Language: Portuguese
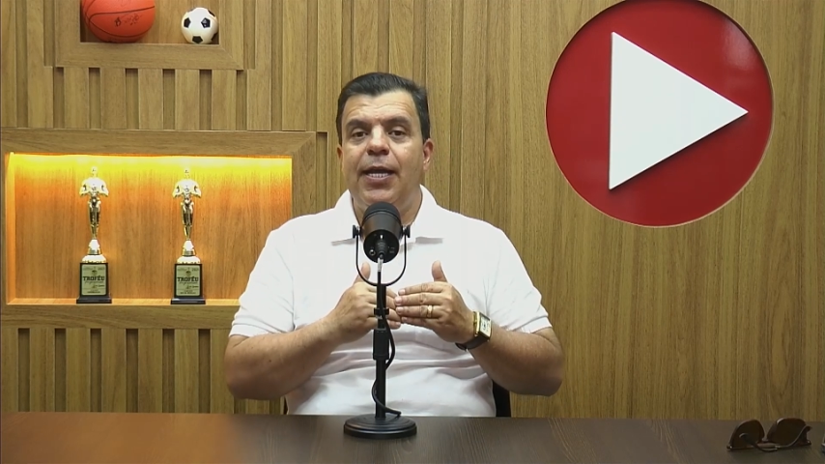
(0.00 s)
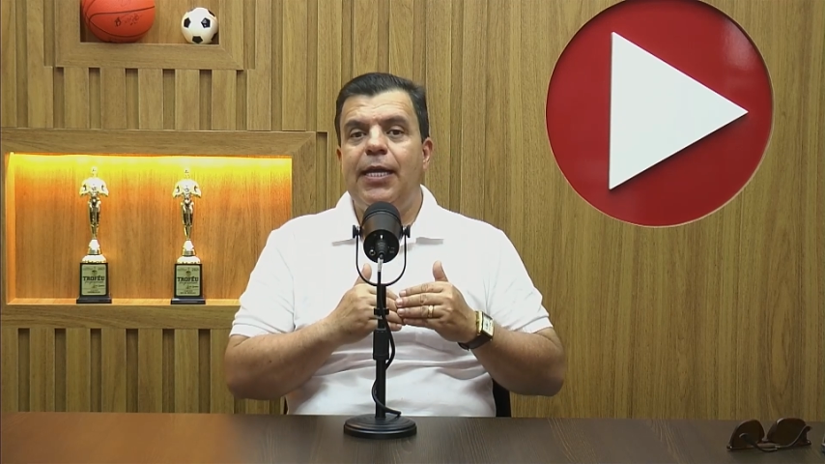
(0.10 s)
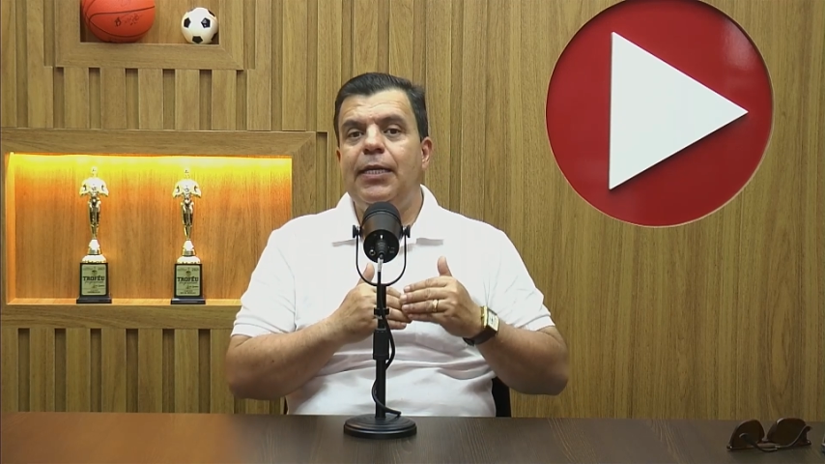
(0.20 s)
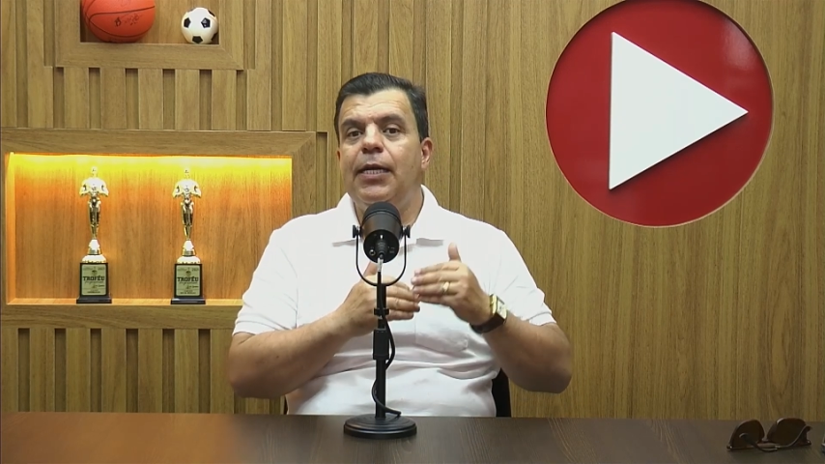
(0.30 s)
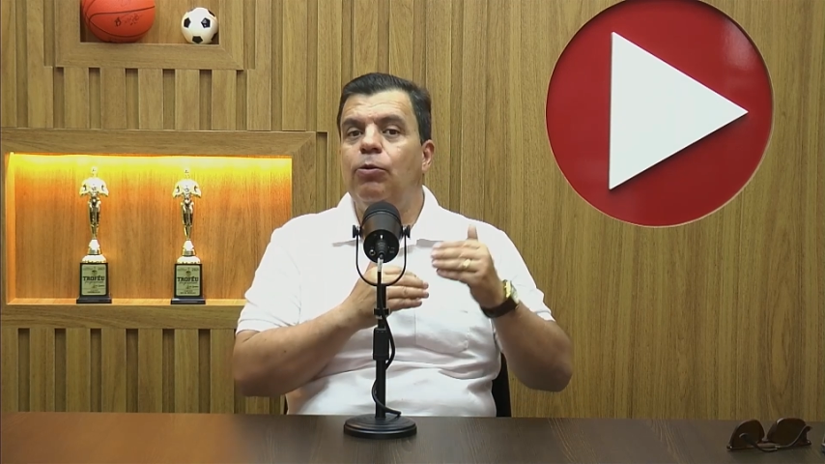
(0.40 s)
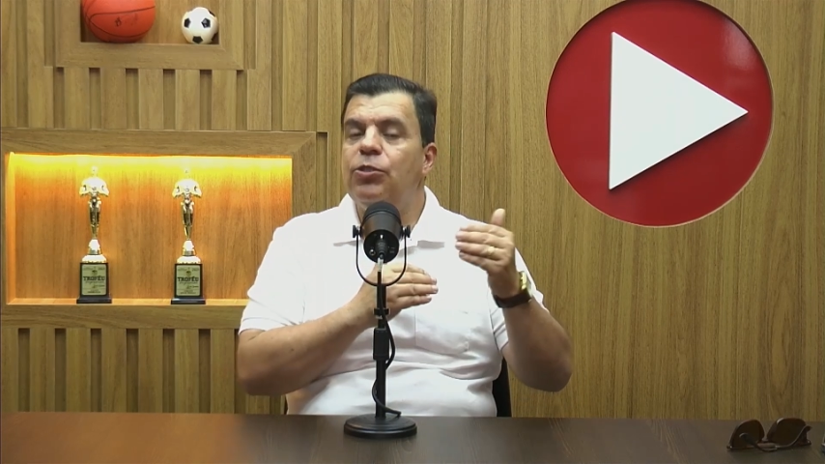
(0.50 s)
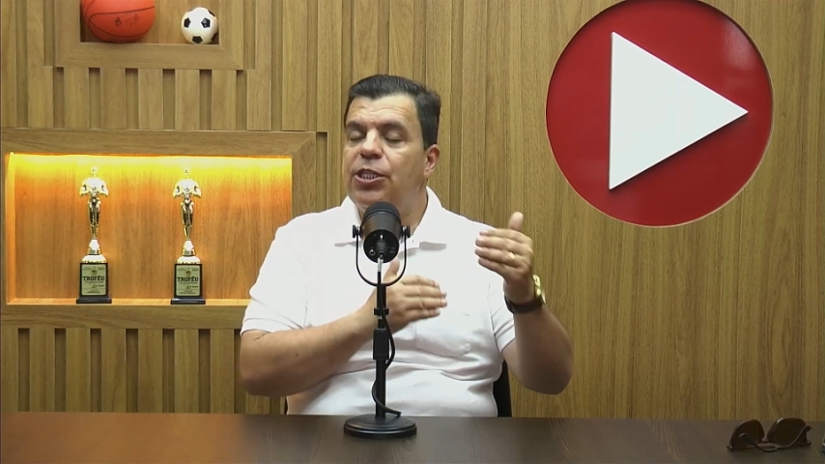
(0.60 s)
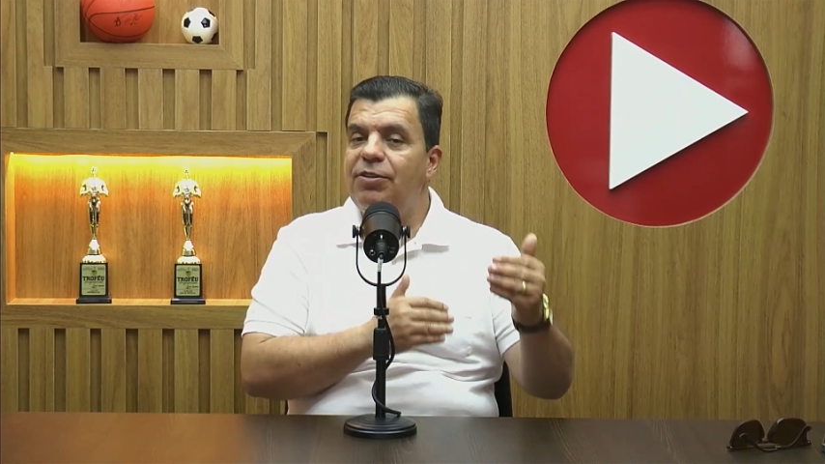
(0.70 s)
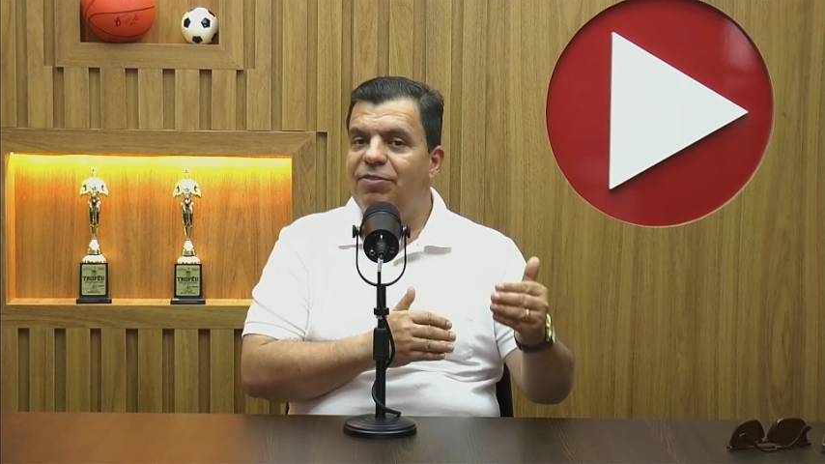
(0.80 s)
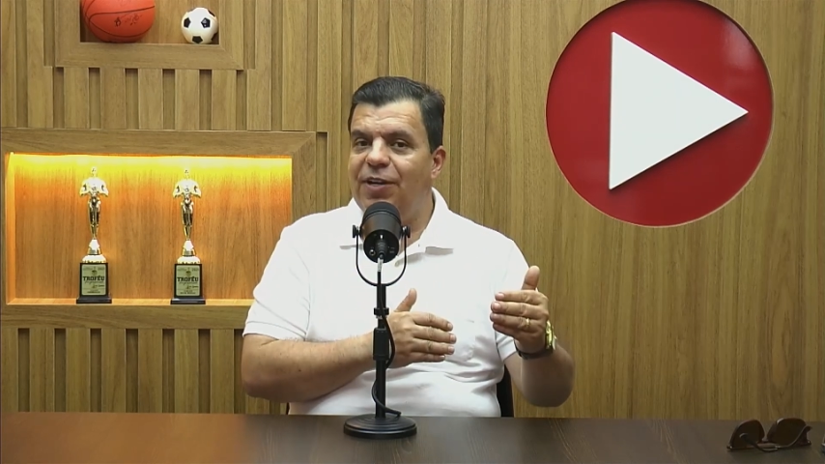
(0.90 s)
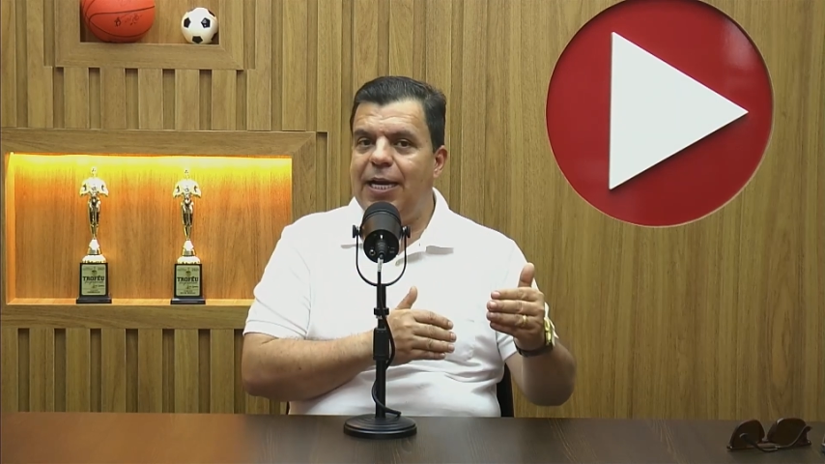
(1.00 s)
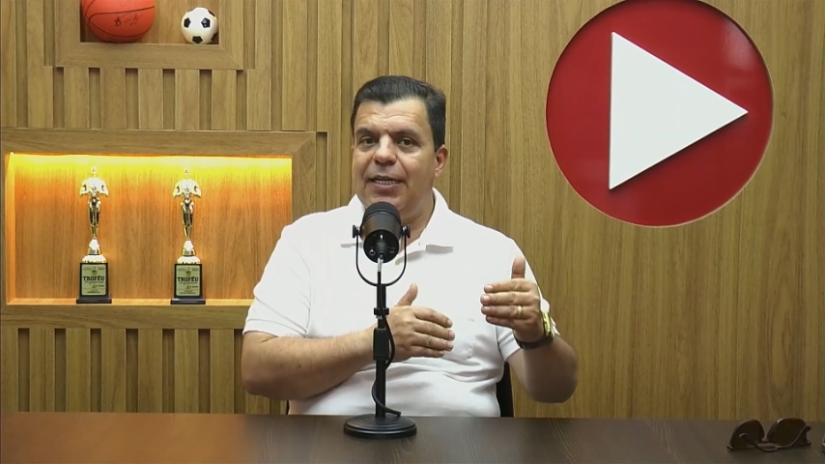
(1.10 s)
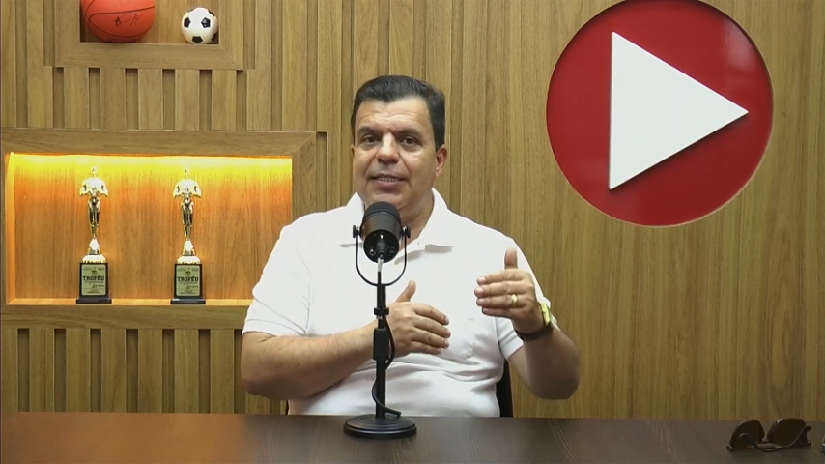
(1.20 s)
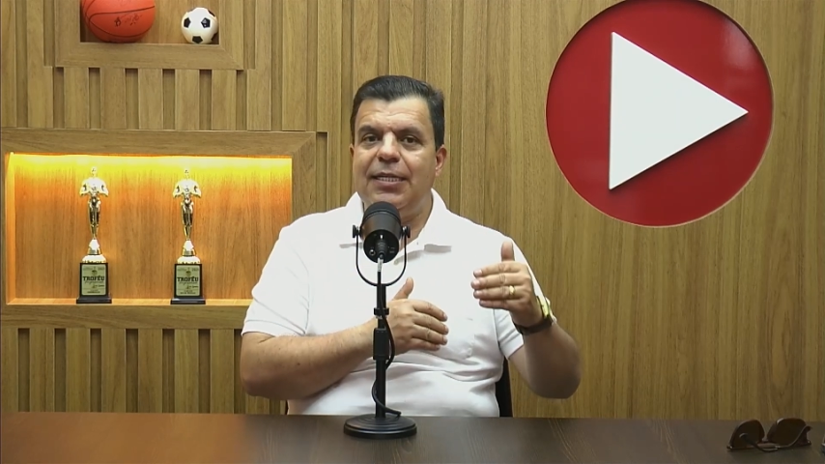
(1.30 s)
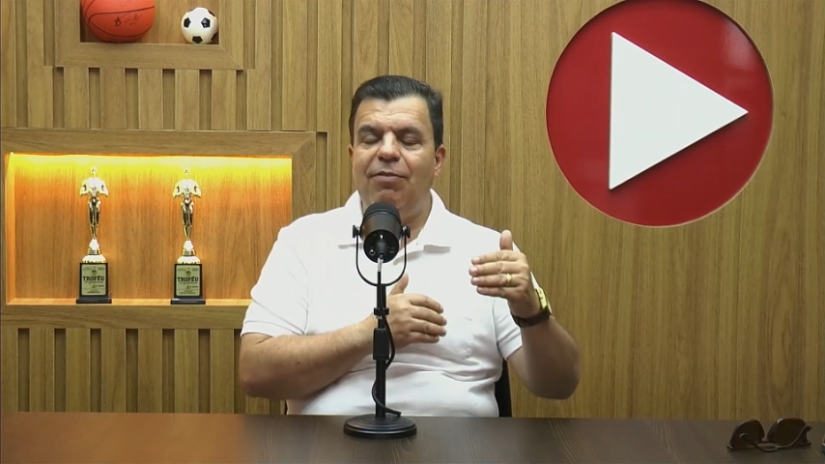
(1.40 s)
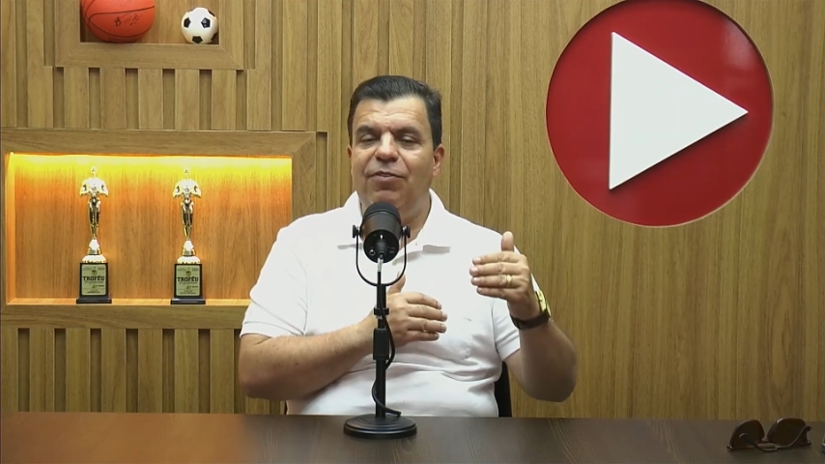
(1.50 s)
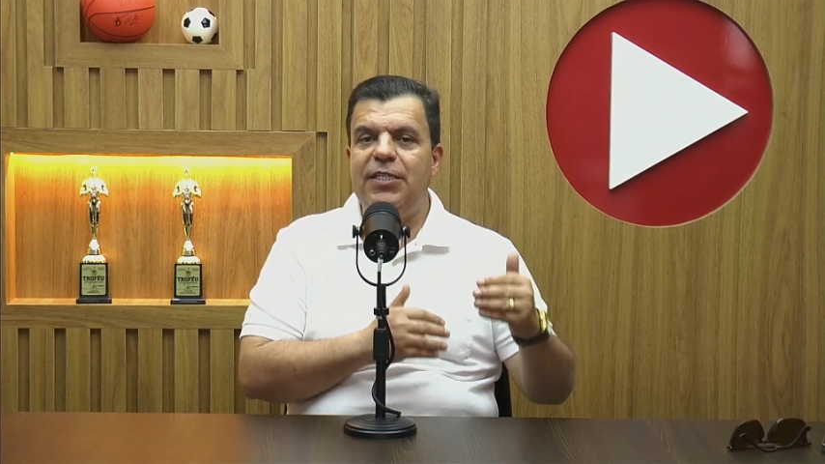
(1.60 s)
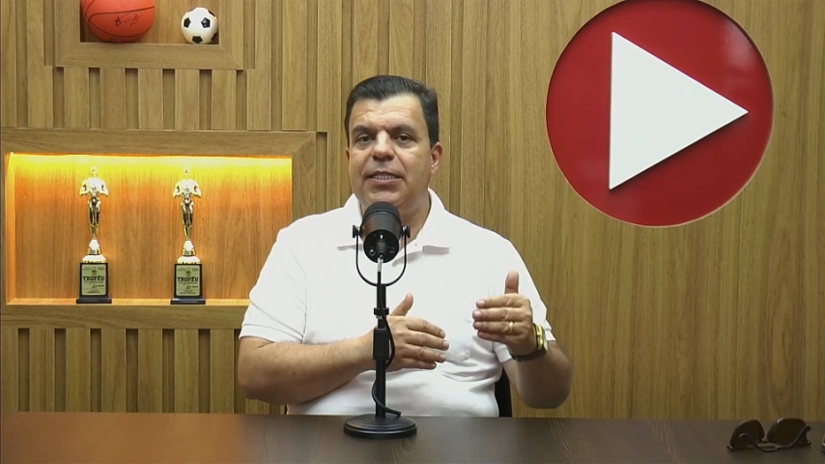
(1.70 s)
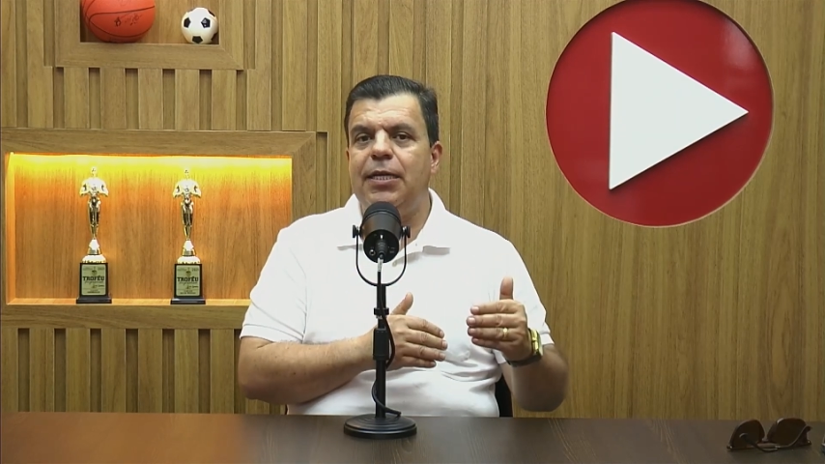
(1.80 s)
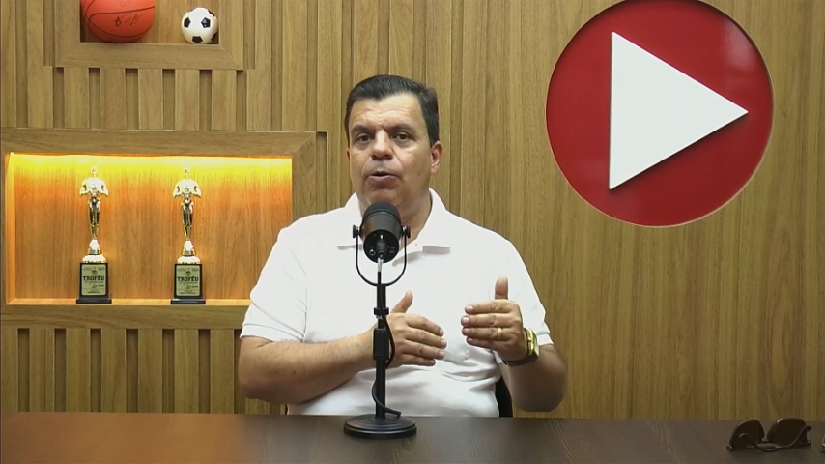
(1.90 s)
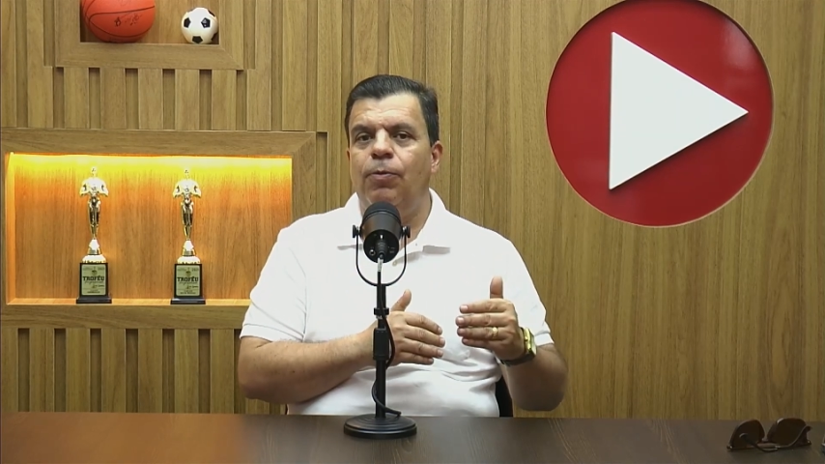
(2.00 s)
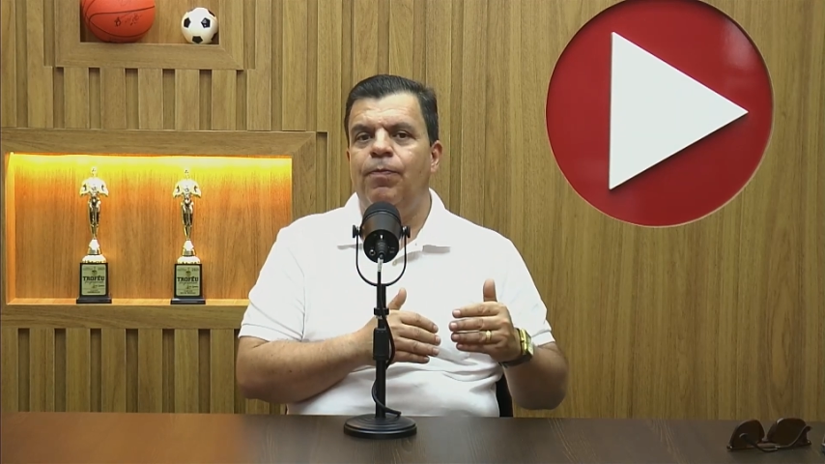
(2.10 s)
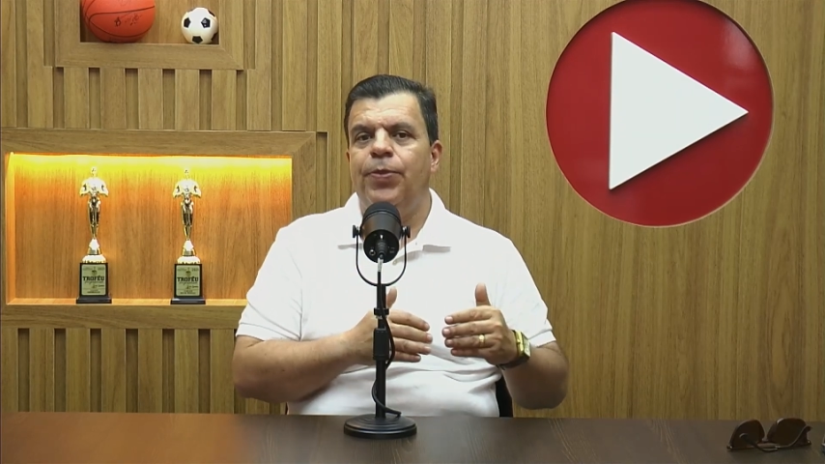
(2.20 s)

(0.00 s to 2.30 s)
que não tiver essa visão